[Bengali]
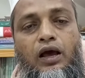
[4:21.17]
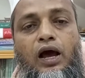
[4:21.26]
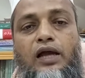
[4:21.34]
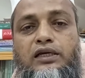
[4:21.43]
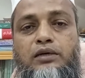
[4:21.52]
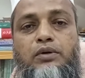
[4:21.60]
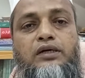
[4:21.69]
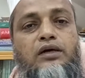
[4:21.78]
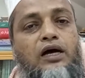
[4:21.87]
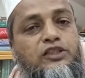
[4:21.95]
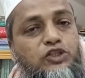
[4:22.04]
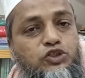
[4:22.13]
আরেকটা ভাগ
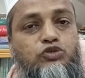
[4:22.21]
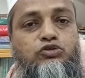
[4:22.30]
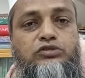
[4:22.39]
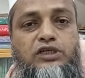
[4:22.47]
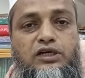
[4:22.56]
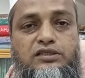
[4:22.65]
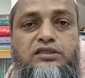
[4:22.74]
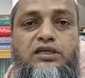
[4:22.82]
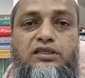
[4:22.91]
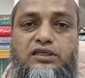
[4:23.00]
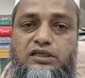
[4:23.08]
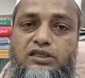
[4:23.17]
আত্মীয় স্বজন যারা আছে
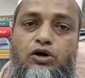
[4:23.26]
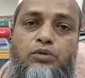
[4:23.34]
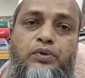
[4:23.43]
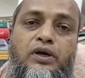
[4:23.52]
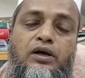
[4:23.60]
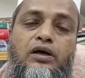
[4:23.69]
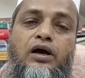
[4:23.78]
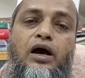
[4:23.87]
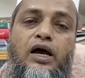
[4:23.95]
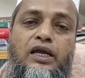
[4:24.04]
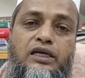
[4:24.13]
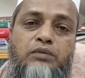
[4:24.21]
তাদেরকে দেওয়া হবে
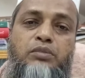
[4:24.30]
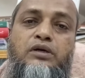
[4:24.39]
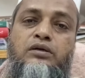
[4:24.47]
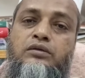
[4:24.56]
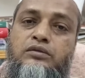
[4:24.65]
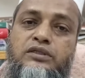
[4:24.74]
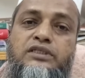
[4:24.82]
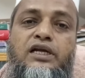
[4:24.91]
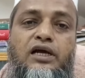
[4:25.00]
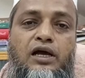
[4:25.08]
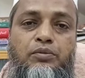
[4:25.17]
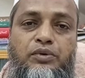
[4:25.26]
আরেকটা ভাগ নিজেরা
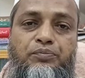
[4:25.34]
খাবে